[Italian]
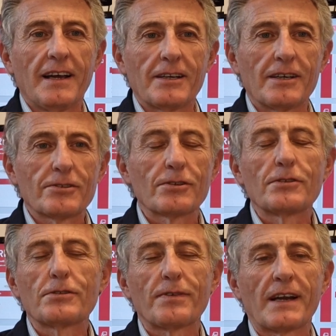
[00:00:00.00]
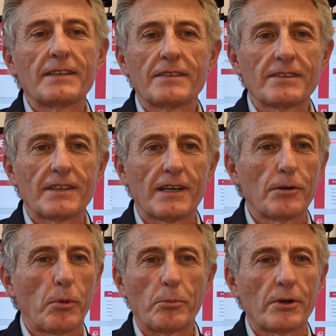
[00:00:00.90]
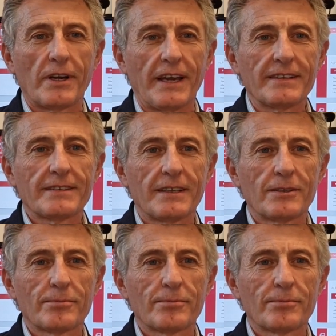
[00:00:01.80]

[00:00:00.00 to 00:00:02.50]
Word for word: eh, soddisfare i desideri del proprio cliente.